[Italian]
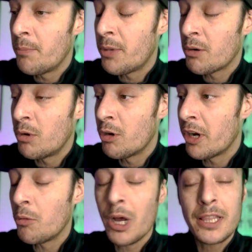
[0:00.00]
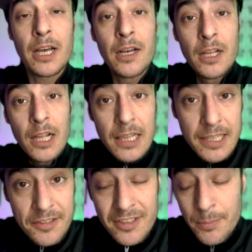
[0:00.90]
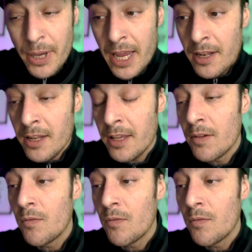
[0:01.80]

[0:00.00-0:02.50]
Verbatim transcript: per quello che riguarda gli stipendi.